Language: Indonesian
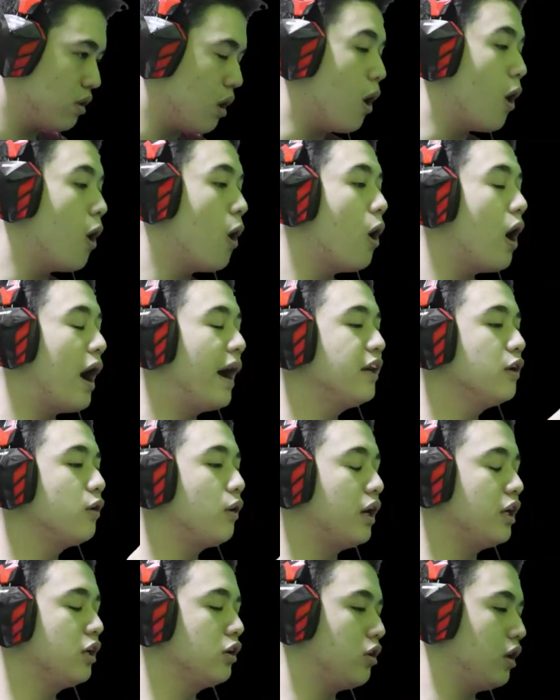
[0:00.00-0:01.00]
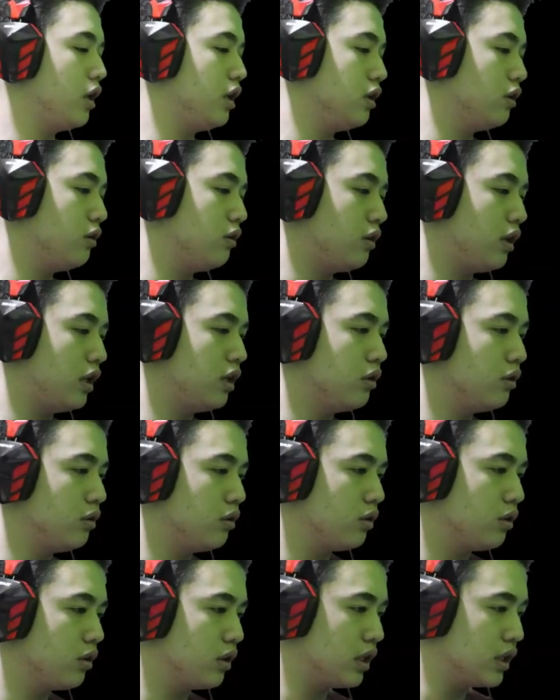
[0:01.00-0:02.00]
Oh, I know, I know, I know, I
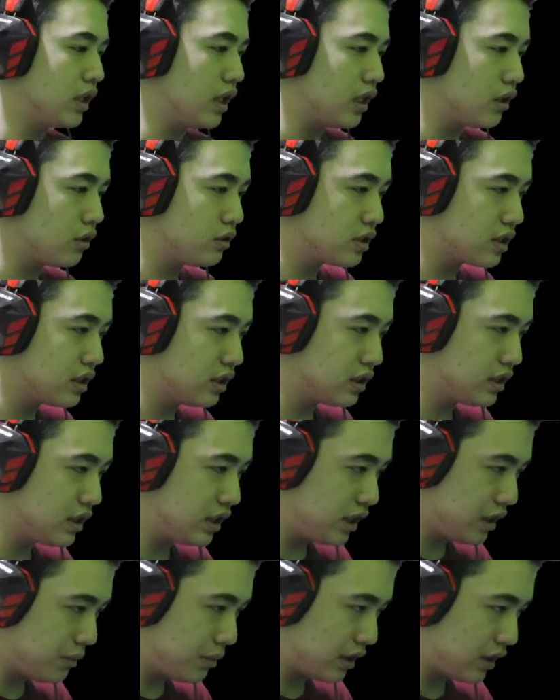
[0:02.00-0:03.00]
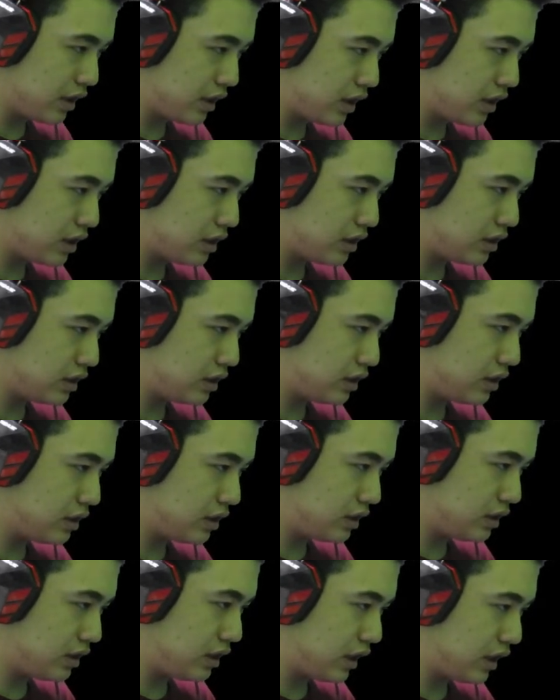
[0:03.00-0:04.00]
know. Kita harus ke sini berarti ya, ke
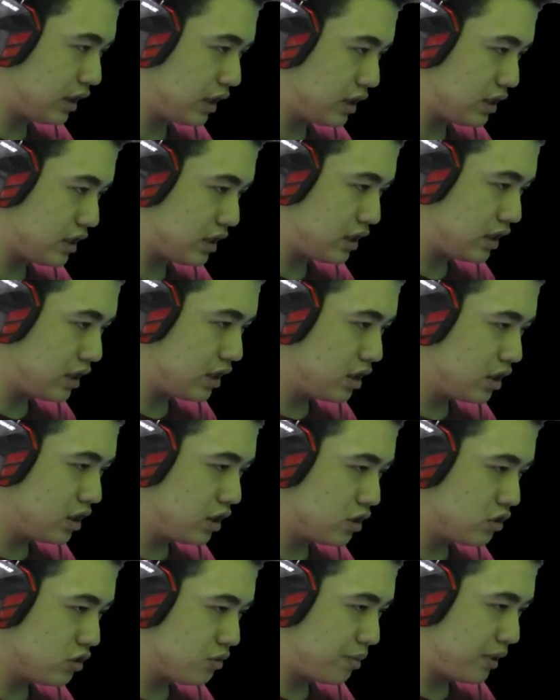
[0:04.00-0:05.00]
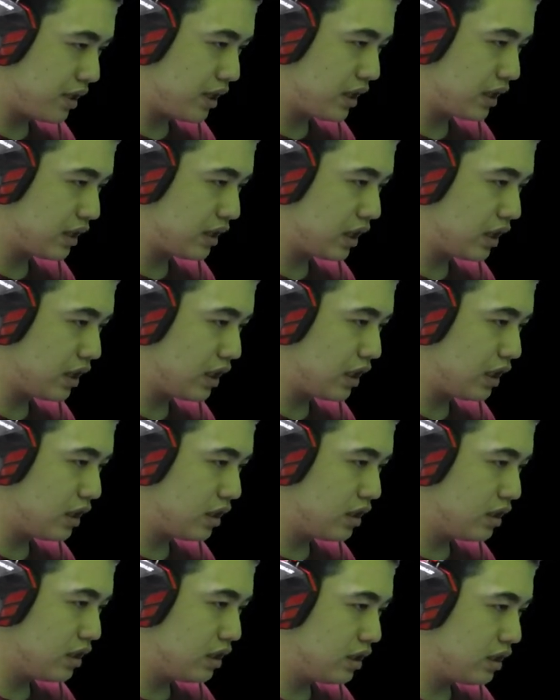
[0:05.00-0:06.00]
daerah sini supaya kita nggak
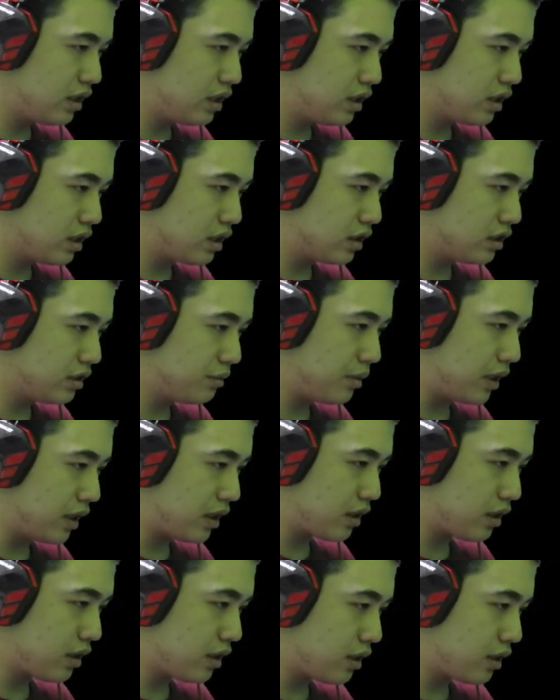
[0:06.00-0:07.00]
kejebak.